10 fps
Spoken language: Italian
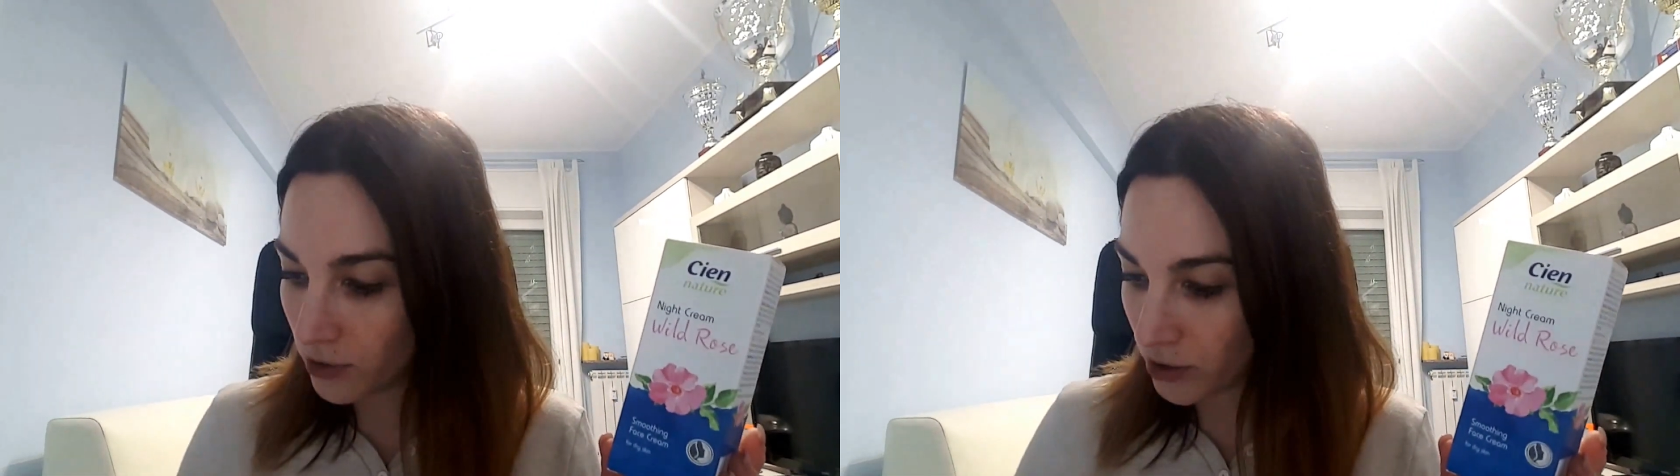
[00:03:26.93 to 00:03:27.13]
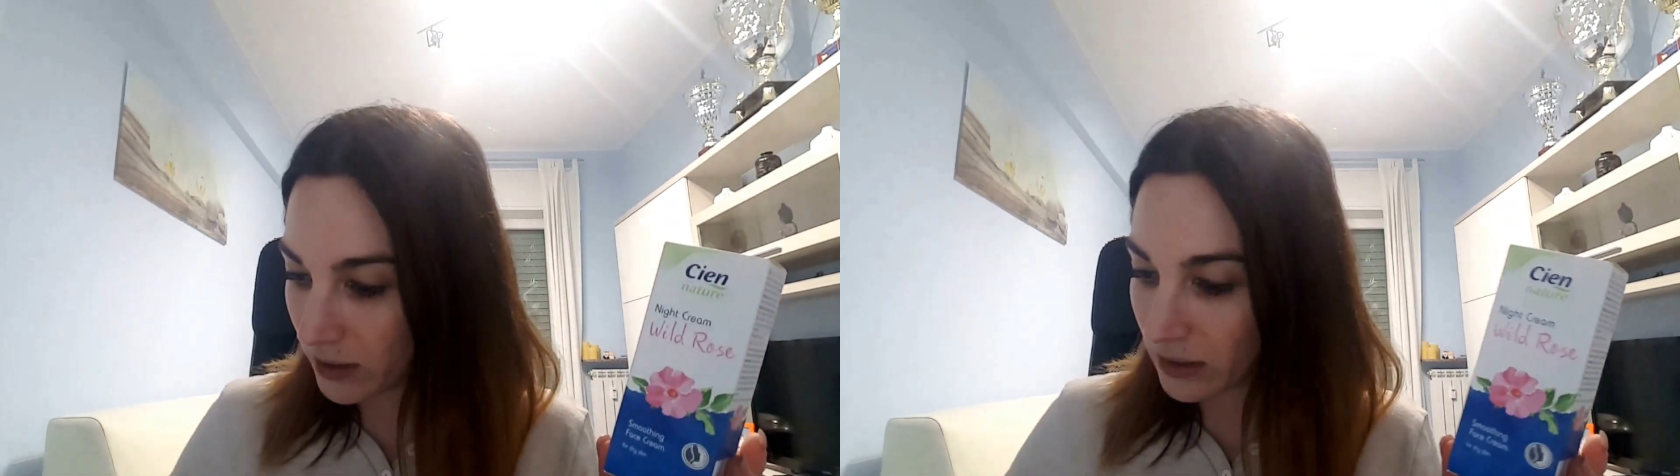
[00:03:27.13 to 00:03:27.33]

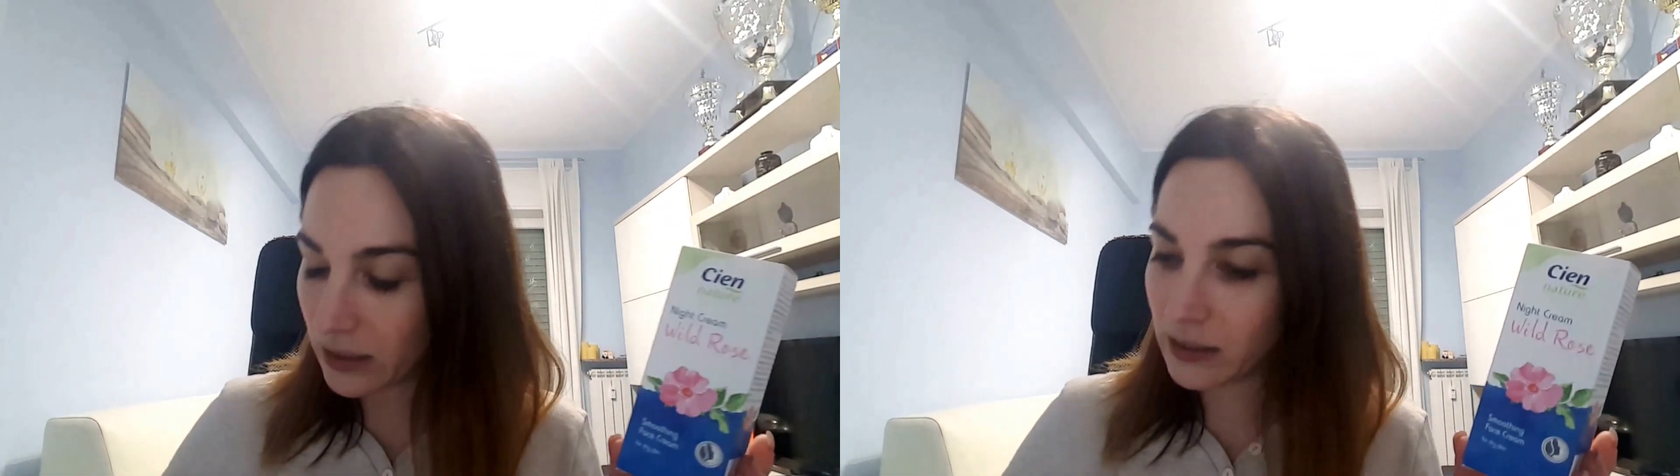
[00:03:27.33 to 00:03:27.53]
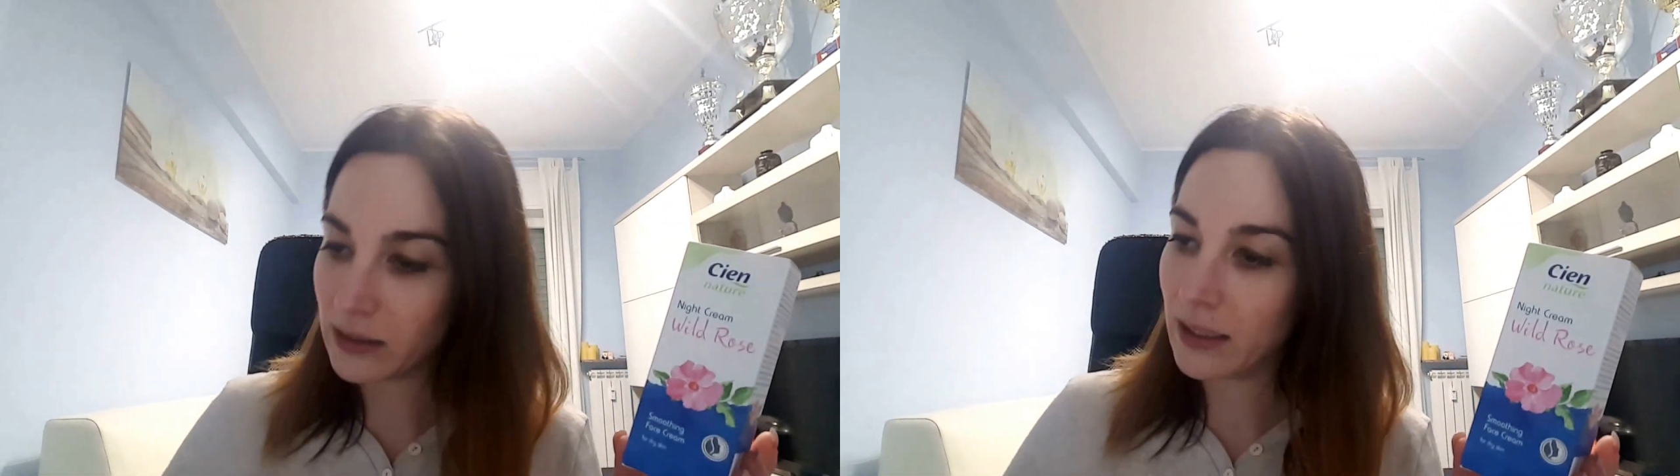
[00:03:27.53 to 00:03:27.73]
c'è
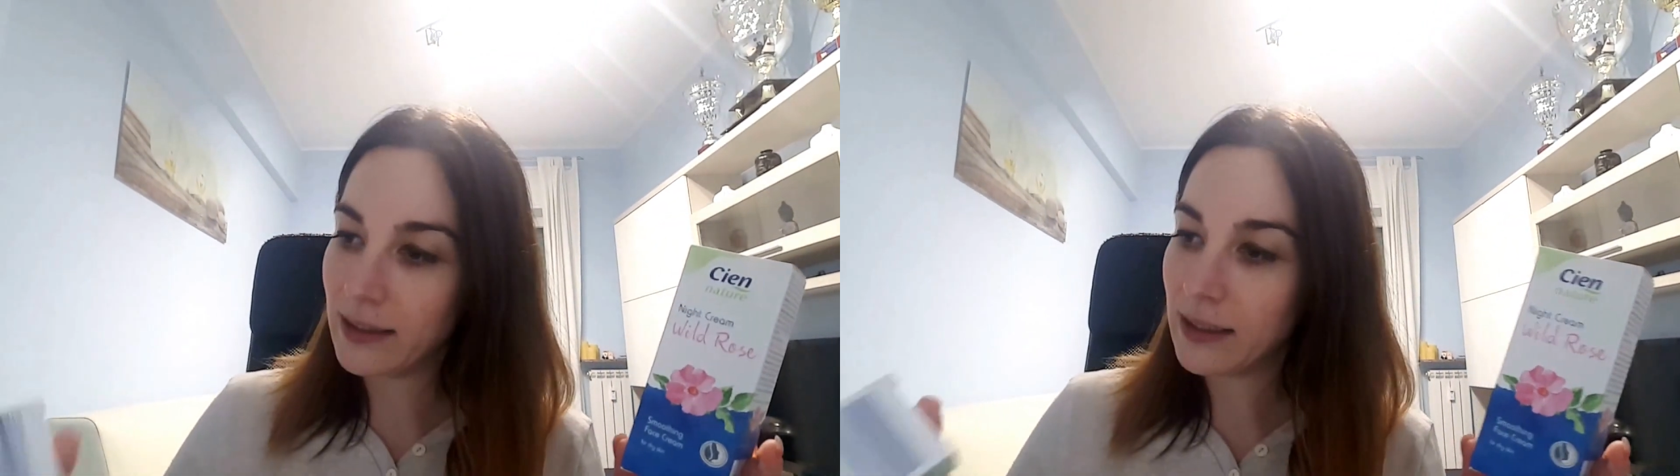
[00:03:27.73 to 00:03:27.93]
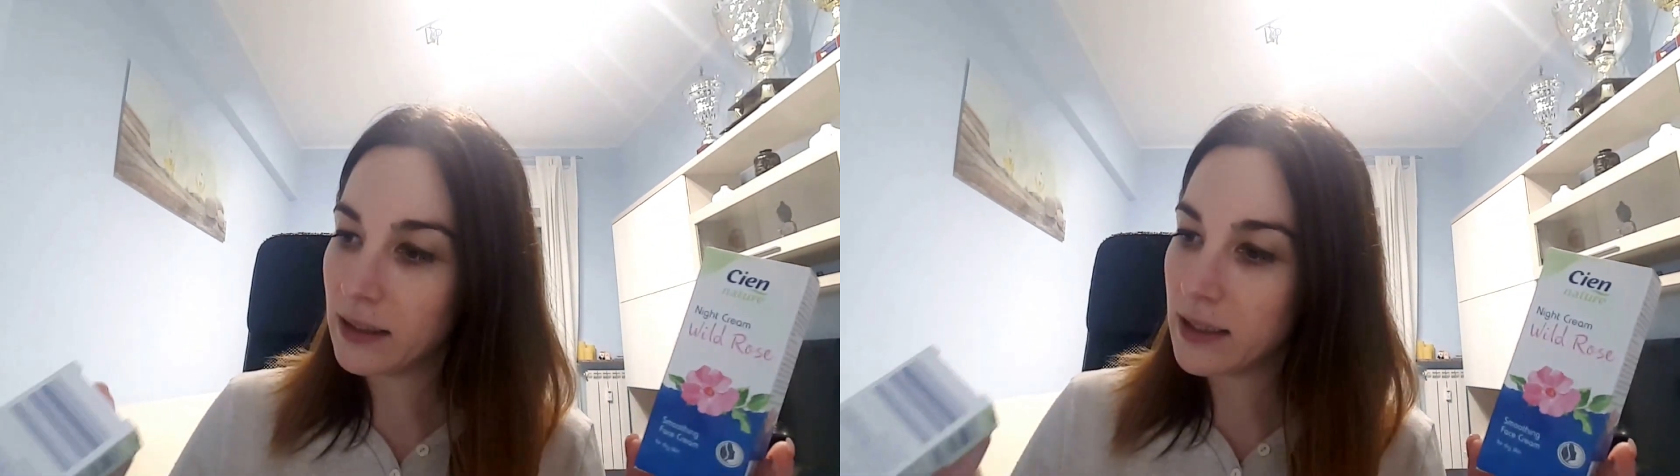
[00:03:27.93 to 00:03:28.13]
scritta la
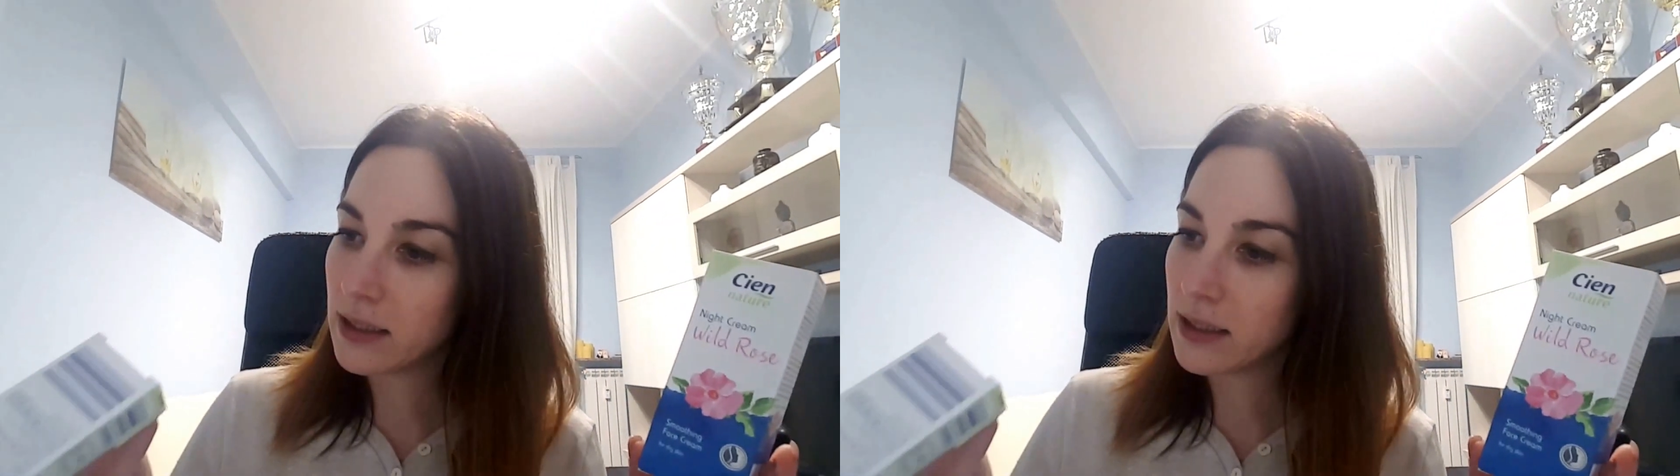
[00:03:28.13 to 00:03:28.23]
data di